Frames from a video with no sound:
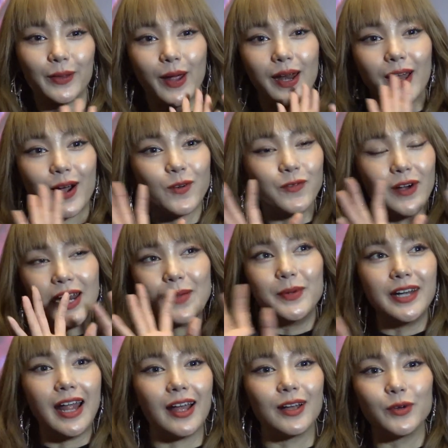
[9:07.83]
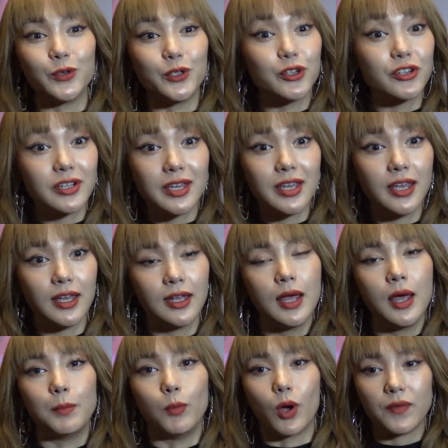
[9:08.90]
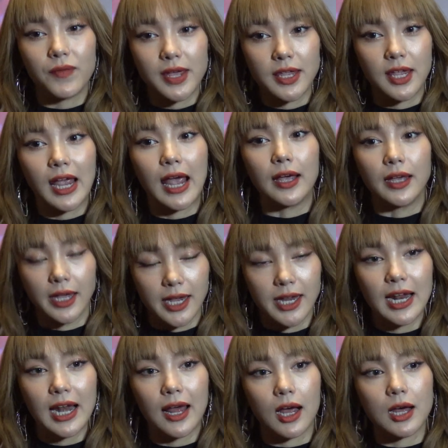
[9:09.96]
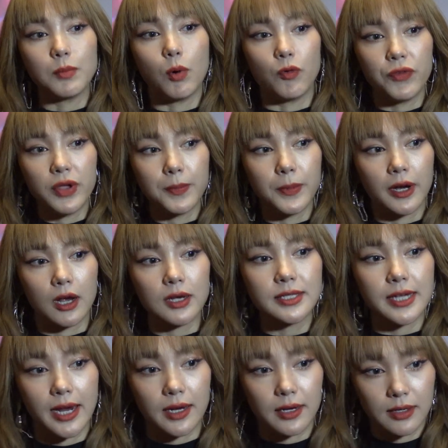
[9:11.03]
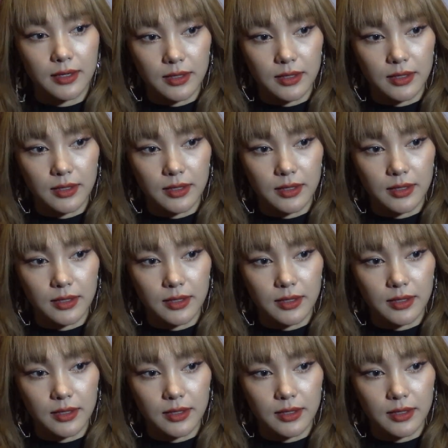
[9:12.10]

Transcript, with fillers: Dạ. toàn là không phải là minh hằng của trước kia một cái vai diễn hằng nghĩ đây là cái bộ phim mà nó sẽ